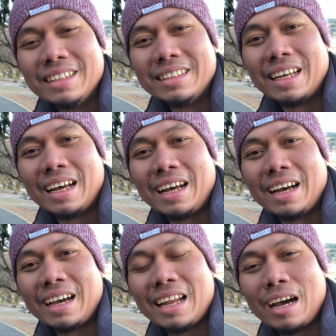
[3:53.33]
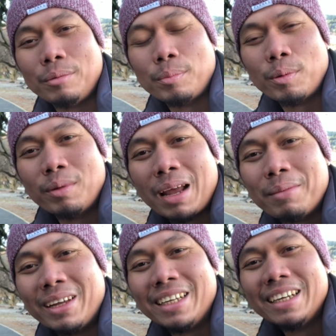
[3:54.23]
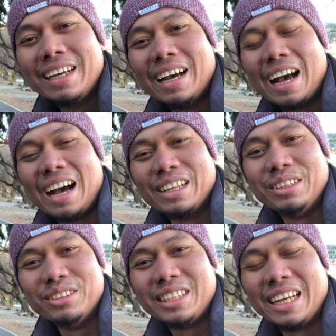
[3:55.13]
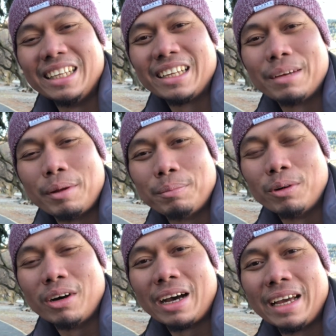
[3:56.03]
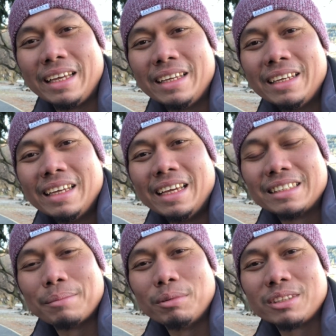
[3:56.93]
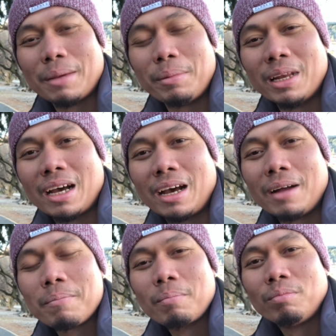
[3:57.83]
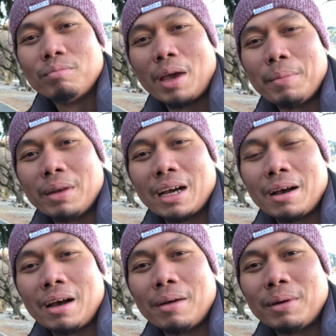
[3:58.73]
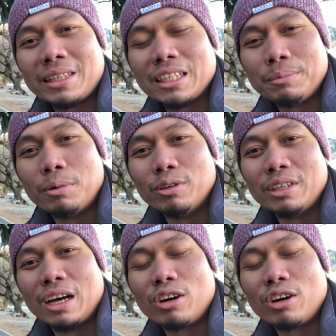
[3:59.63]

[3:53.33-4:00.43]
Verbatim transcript: na kailangan pong pungulaman, ang New Zealand lang naman po ay isa po sa pinaka may pinakamataas po na